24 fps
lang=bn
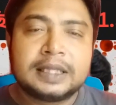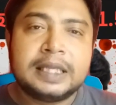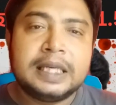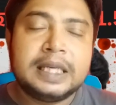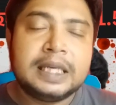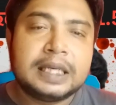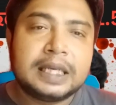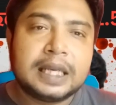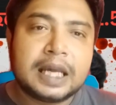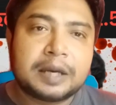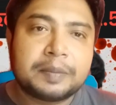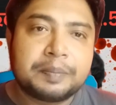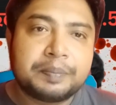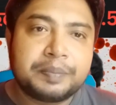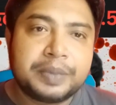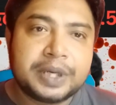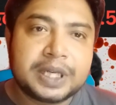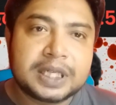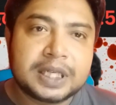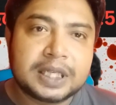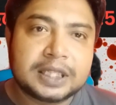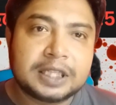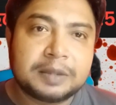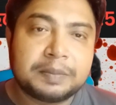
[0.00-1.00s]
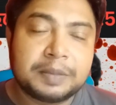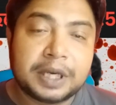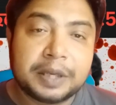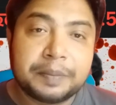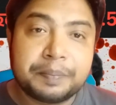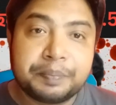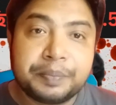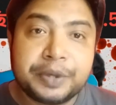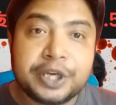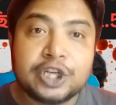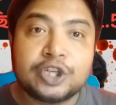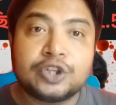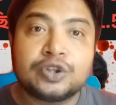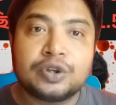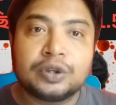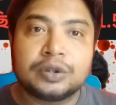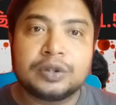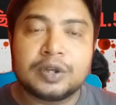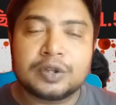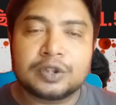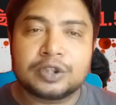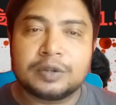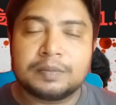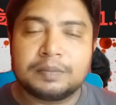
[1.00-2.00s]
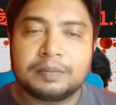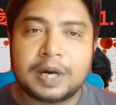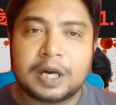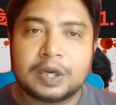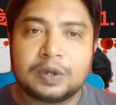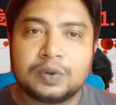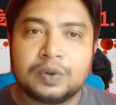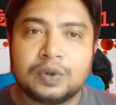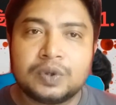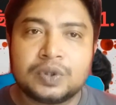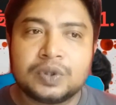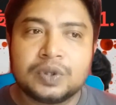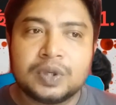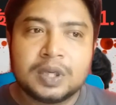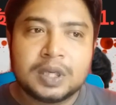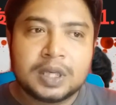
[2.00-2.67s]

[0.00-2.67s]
তিন লাখ বিশ হাজার মানে বিশ শতাংশ মানুষ